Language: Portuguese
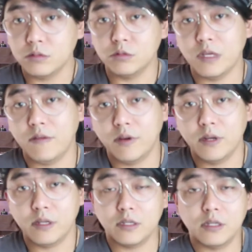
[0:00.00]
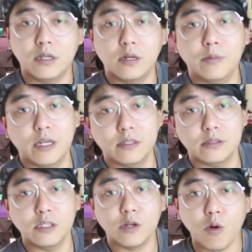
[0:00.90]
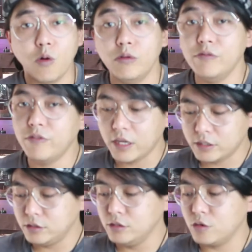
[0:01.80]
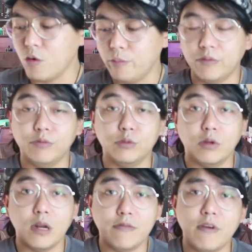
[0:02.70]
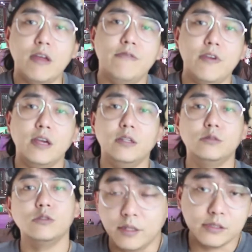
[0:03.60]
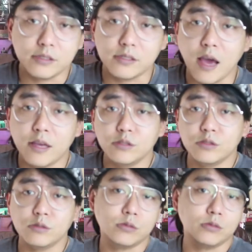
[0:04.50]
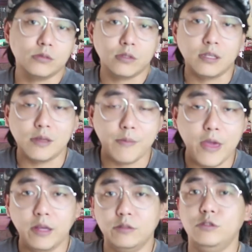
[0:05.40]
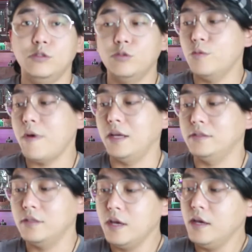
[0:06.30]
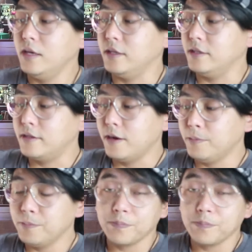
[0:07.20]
usava câmeras Nikon e flashes Nikon para fotografar eventos, ensaios, casamentos e tudo mais. Então,